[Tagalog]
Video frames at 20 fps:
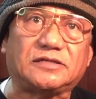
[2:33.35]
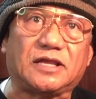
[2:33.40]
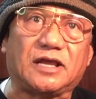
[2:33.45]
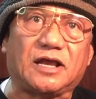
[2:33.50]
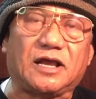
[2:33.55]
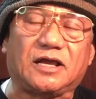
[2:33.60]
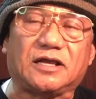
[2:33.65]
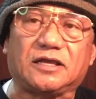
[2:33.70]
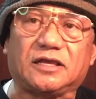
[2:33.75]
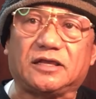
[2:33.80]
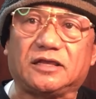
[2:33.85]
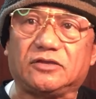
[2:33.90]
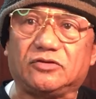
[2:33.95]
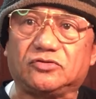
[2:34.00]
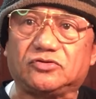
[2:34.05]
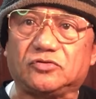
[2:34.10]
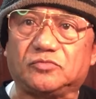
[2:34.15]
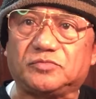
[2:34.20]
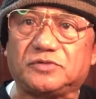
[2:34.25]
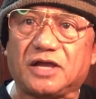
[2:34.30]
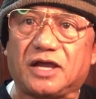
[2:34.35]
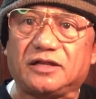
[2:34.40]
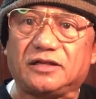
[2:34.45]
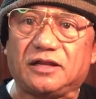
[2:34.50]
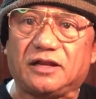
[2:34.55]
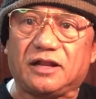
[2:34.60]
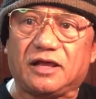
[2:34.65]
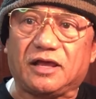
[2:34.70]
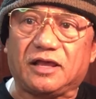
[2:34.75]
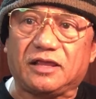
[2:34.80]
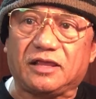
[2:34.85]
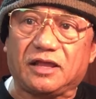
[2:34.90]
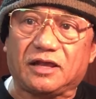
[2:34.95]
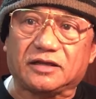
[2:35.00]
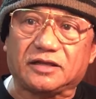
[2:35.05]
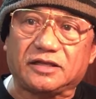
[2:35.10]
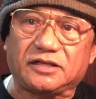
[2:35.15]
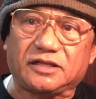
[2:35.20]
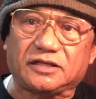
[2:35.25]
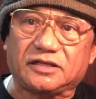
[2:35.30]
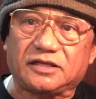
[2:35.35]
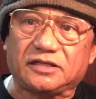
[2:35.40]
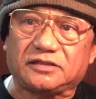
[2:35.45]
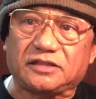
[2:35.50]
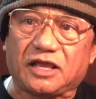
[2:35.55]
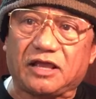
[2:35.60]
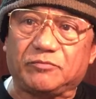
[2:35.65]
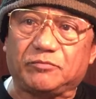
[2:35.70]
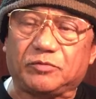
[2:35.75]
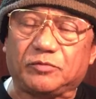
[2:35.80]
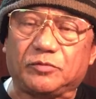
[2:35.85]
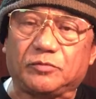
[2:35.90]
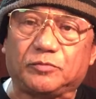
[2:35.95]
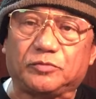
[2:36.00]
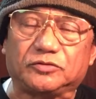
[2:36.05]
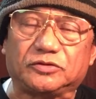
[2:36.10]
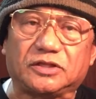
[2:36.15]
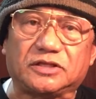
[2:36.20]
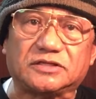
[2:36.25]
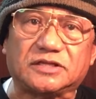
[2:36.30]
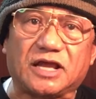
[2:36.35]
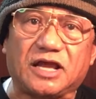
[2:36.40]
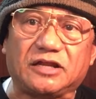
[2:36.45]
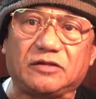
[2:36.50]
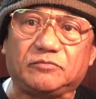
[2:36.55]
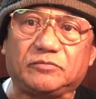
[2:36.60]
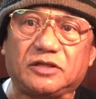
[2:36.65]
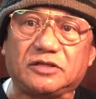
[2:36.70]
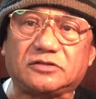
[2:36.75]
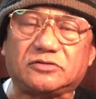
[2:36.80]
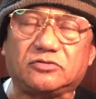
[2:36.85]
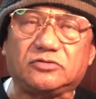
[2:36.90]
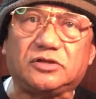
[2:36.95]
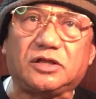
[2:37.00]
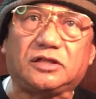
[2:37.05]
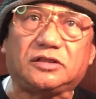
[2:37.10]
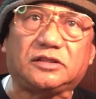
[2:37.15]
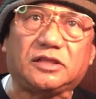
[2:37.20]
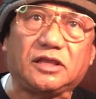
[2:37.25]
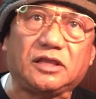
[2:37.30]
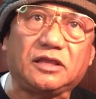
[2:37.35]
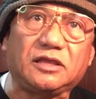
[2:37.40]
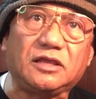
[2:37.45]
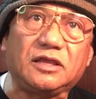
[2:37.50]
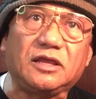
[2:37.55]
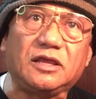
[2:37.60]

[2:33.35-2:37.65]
Ang aking YouTube channel ay ang kinikita ay pumupunta sa anim na estudyante